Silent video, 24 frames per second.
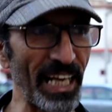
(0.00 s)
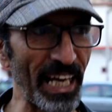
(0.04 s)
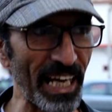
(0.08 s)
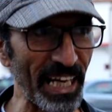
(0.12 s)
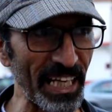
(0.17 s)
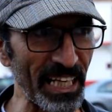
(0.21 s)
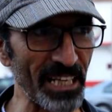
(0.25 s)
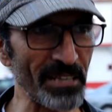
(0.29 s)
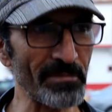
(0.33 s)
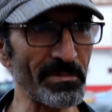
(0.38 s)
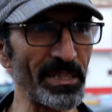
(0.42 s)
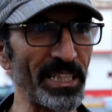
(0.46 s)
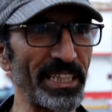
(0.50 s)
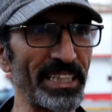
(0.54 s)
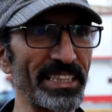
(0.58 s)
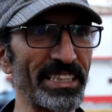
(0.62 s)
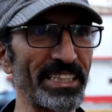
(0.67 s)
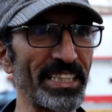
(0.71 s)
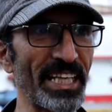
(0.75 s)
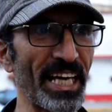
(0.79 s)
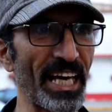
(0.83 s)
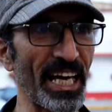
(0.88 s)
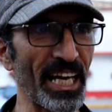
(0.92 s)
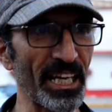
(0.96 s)
الا قلب
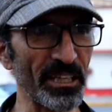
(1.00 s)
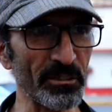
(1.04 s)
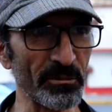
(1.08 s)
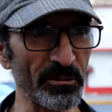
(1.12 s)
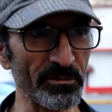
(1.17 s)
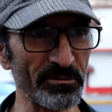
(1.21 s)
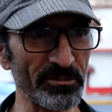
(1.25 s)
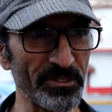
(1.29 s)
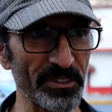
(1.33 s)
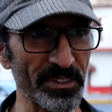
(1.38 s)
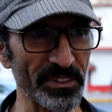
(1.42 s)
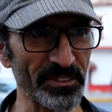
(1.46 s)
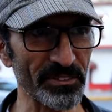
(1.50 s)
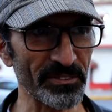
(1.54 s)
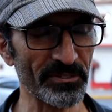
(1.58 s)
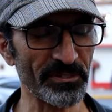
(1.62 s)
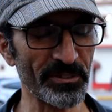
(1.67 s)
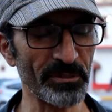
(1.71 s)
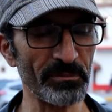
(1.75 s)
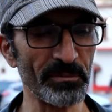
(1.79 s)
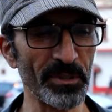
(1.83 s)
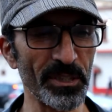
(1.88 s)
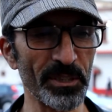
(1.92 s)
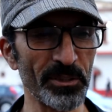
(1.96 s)
الانسان وفي
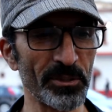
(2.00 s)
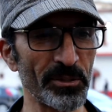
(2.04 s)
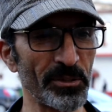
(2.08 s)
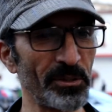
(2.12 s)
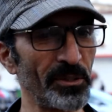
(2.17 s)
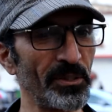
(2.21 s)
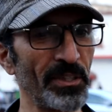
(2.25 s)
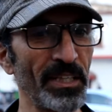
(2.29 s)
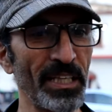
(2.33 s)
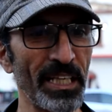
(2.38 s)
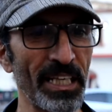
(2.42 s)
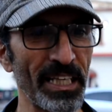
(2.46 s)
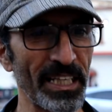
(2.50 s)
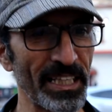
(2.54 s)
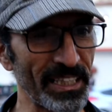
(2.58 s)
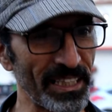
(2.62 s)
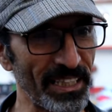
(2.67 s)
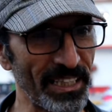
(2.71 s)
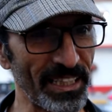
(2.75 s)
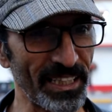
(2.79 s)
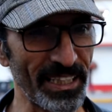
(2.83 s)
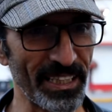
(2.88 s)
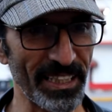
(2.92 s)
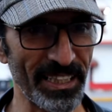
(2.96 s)
سميتو آه،
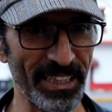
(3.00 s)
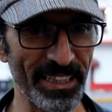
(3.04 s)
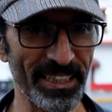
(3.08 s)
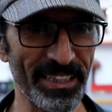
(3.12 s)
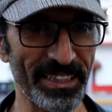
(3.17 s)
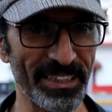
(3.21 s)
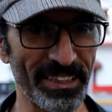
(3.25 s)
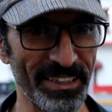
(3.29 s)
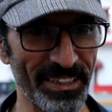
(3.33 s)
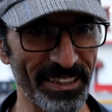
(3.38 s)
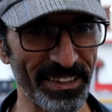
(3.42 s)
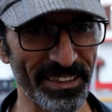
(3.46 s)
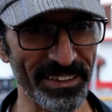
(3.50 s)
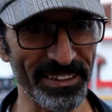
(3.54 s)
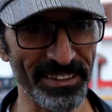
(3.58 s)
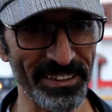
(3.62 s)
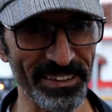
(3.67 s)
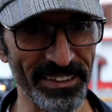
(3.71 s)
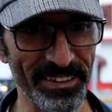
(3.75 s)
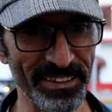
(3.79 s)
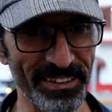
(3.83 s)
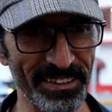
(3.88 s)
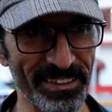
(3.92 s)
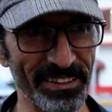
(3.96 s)

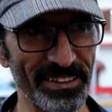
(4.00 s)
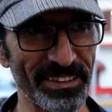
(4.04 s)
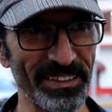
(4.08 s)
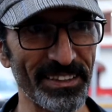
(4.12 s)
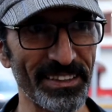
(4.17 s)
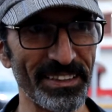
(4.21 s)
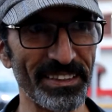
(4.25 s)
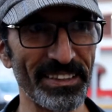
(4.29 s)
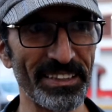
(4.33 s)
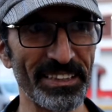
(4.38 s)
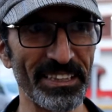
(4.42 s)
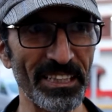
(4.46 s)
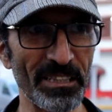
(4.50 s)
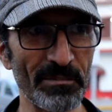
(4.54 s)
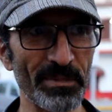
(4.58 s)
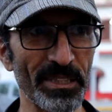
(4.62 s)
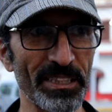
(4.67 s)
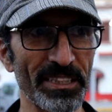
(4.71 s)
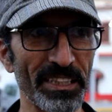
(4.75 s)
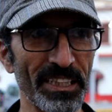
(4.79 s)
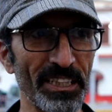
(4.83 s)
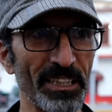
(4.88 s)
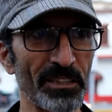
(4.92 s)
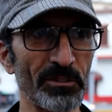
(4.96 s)
آه،
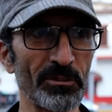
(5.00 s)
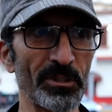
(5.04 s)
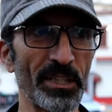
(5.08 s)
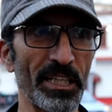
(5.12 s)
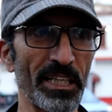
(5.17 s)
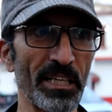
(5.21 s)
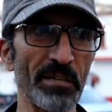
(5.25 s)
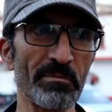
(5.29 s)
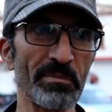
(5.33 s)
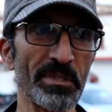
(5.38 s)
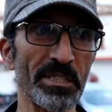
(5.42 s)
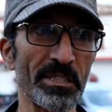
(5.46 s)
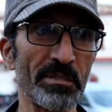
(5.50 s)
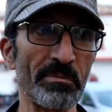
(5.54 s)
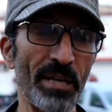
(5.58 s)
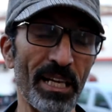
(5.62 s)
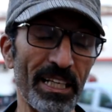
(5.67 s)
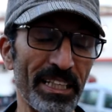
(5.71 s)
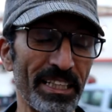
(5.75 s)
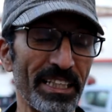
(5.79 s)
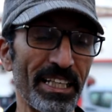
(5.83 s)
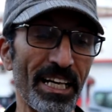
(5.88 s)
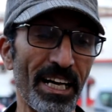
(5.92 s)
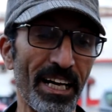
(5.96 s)
زعما شيء انا
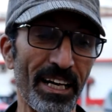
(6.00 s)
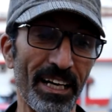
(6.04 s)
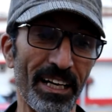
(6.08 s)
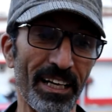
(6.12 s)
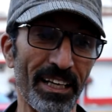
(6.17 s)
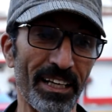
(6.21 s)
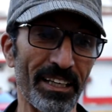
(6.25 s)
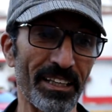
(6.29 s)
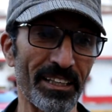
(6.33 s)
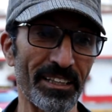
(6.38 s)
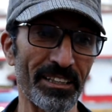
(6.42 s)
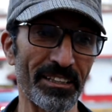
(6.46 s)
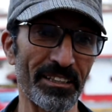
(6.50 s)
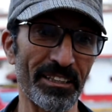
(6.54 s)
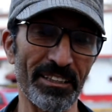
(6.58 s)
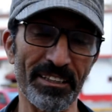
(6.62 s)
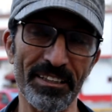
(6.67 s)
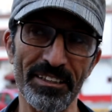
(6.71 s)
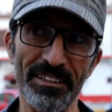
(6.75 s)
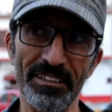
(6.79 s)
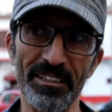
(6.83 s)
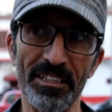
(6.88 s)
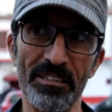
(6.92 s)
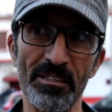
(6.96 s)
بالنسبه لي
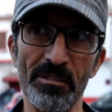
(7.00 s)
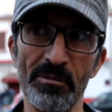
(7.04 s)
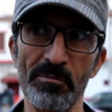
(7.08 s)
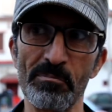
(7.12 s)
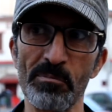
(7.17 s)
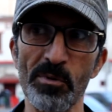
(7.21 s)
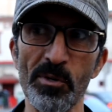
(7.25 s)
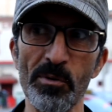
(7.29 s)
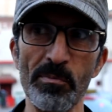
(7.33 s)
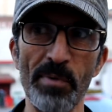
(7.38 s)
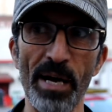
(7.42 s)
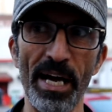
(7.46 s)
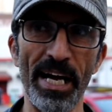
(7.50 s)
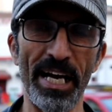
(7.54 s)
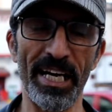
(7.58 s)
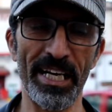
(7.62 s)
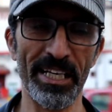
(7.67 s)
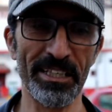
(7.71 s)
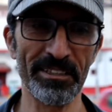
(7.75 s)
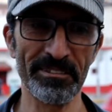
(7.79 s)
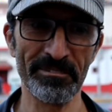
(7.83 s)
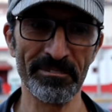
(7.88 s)
مباح